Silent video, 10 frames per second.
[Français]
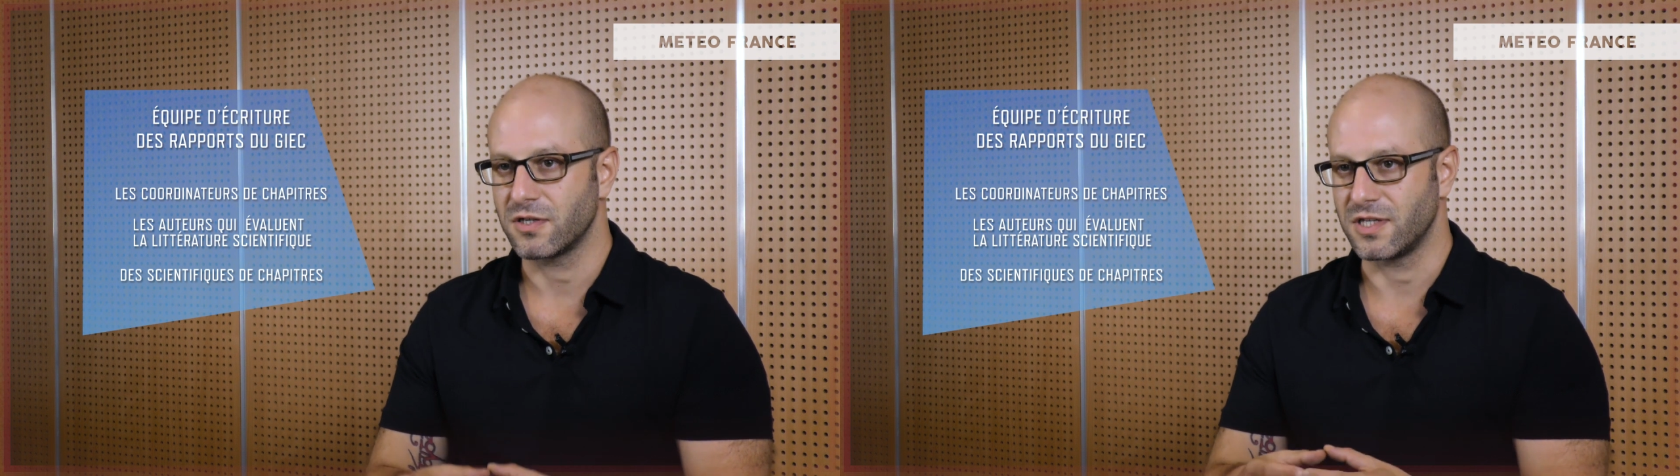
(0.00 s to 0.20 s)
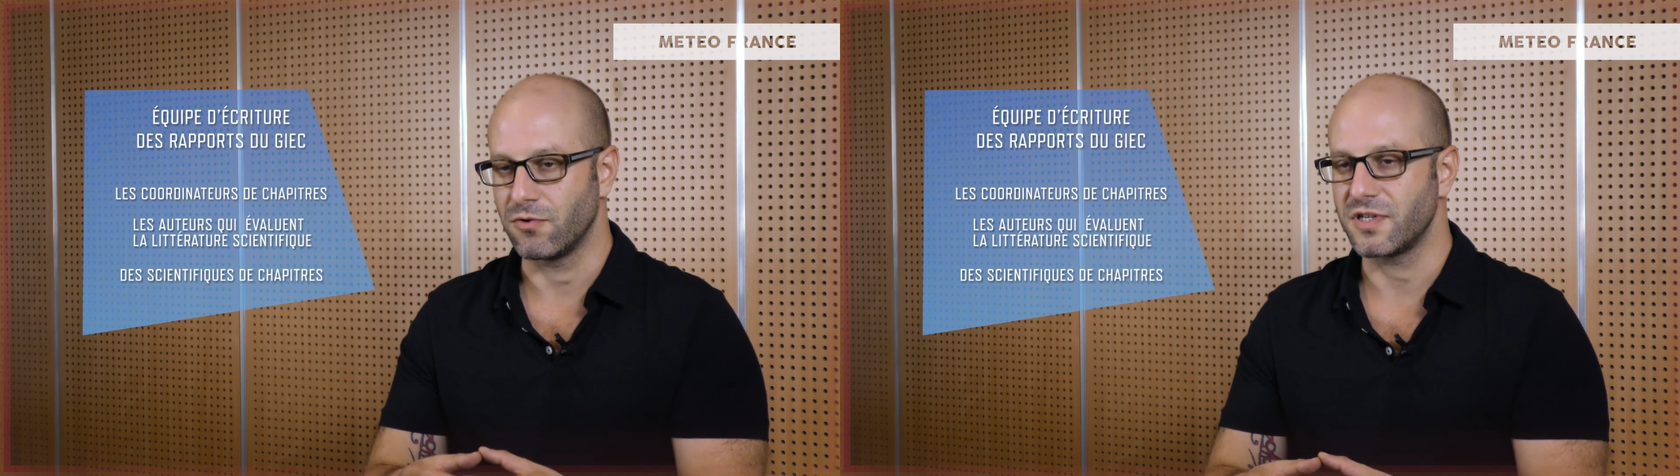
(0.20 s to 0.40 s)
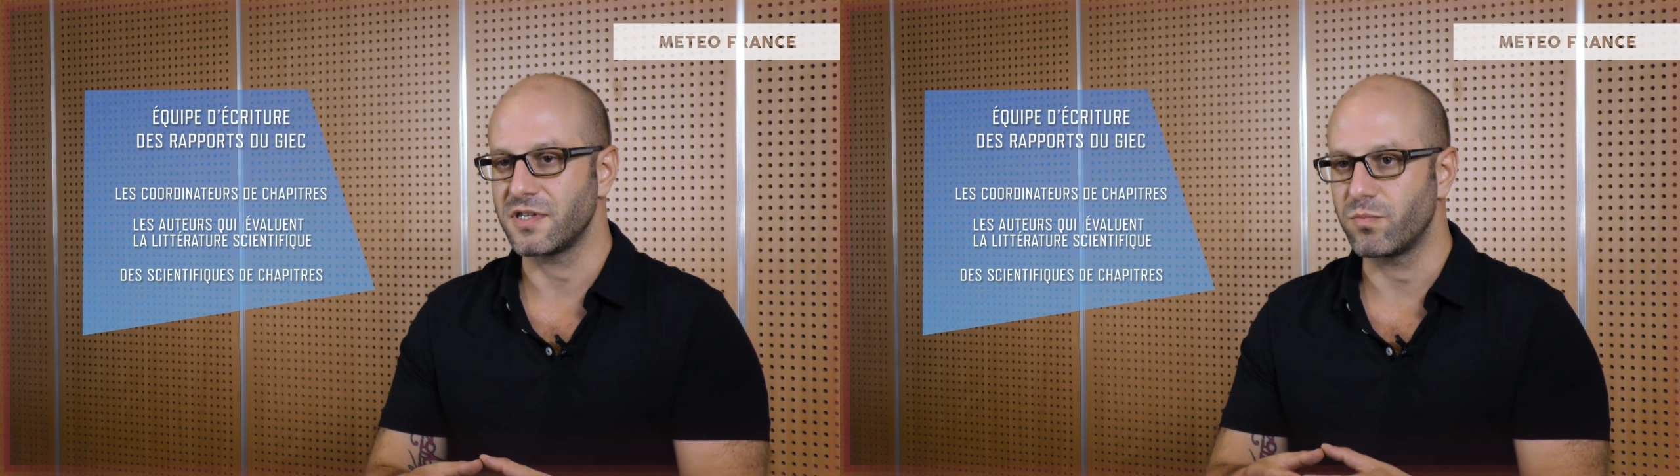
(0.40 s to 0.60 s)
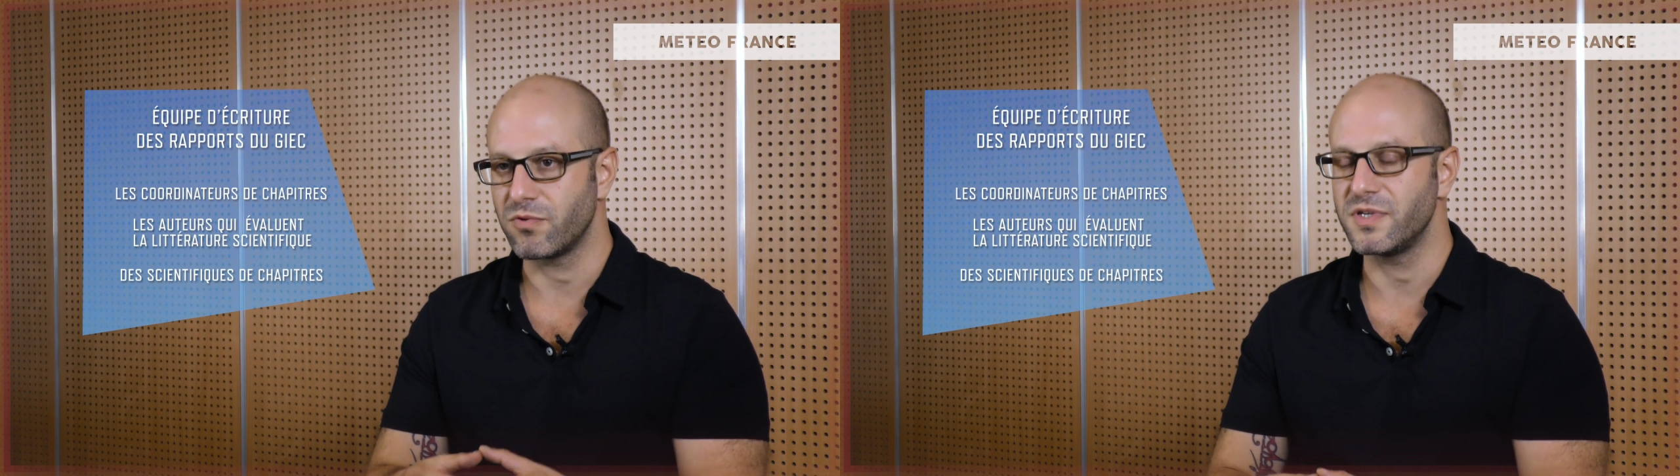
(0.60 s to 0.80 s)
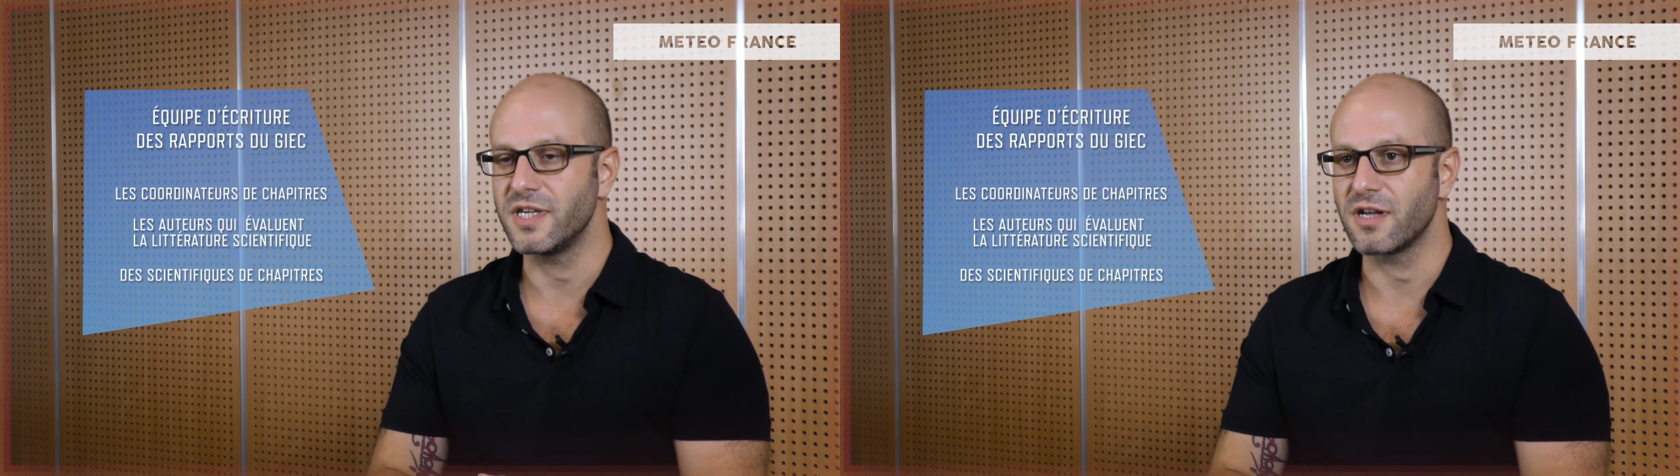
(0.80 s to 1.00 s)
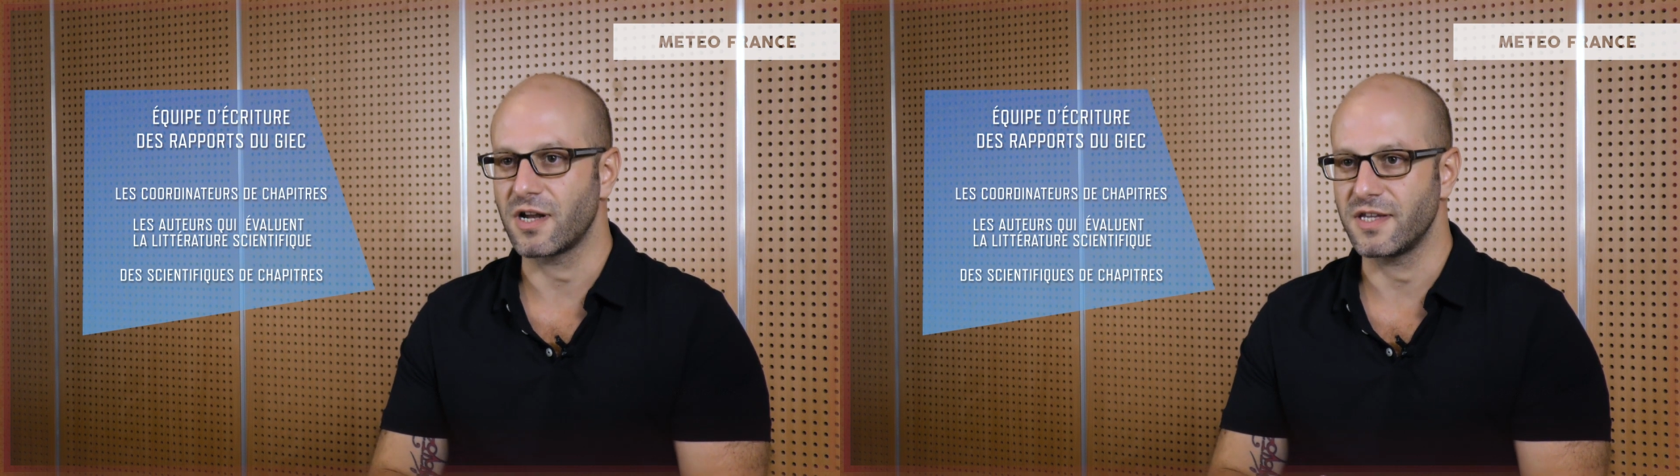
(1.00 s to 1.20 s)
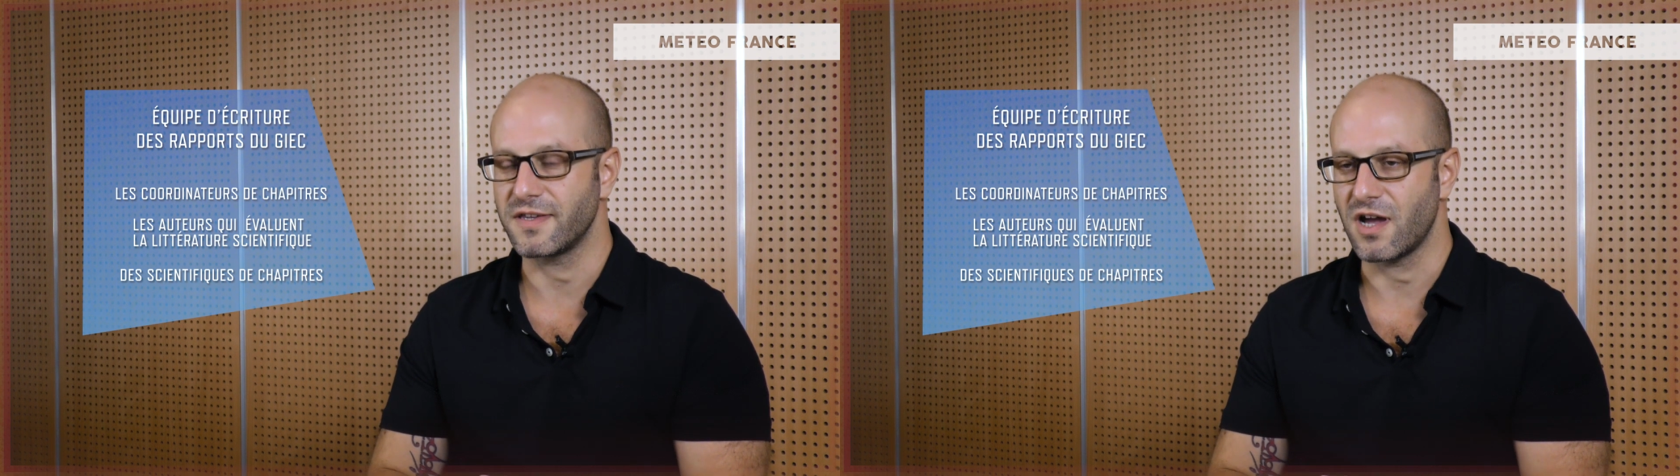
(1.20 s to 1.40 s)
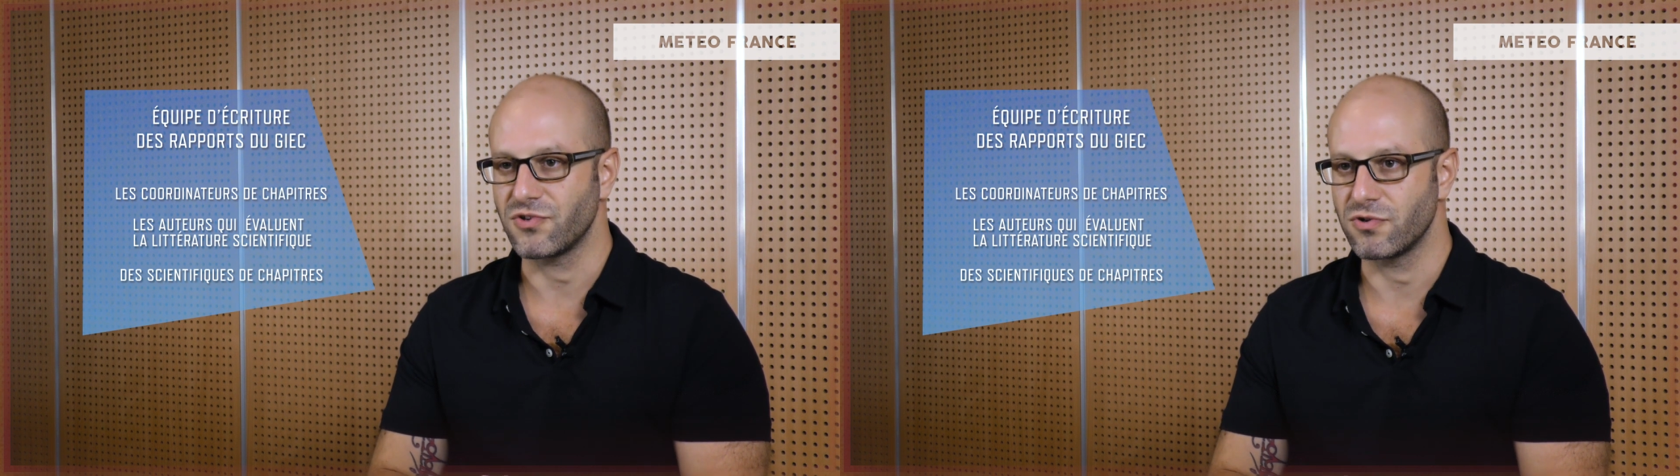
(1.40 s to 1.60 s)
qui ont été publiées dans la
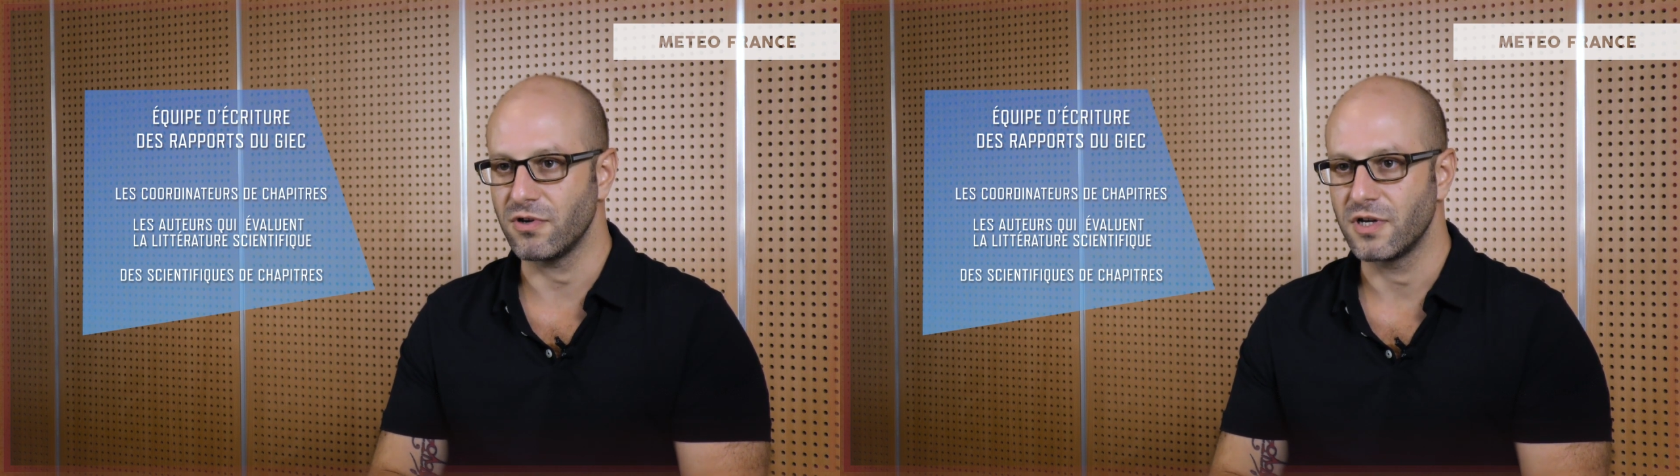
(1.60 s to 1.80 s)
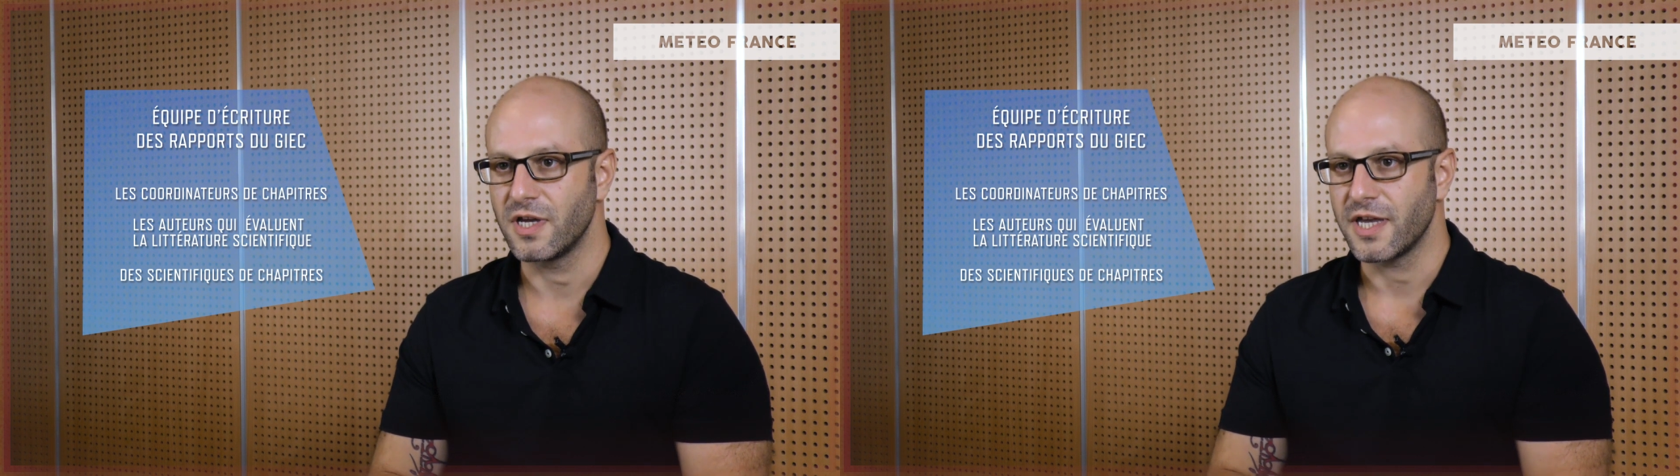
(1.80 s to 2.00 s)
littérature.